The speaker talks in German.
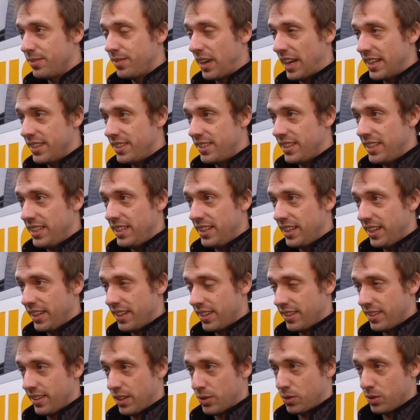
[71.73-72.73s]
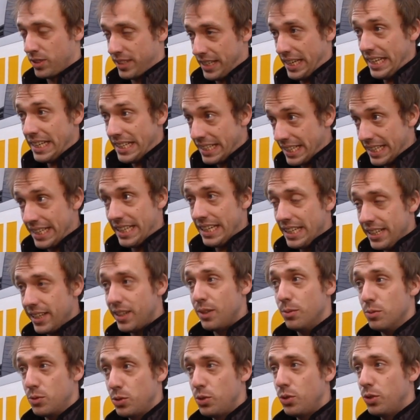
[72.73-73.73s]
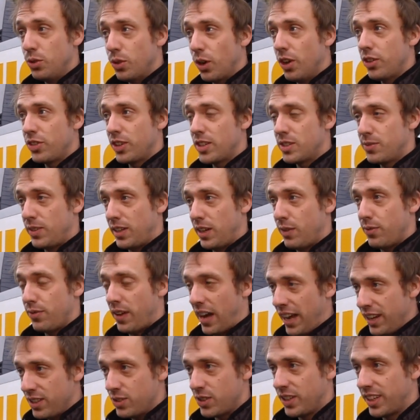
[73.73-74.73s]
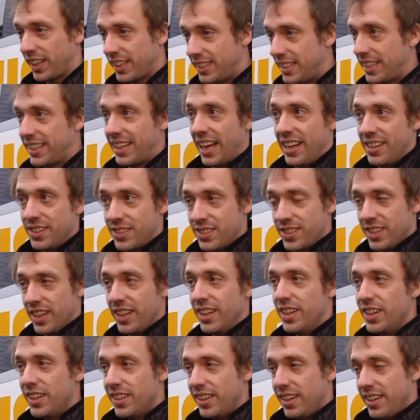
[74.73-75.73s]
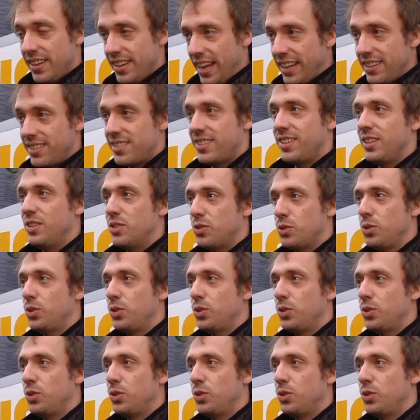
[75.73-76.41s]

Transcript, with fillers: an die also zehn Linien im Süden Deutschlands wirklich fahren, so ein richtig kleines Netz in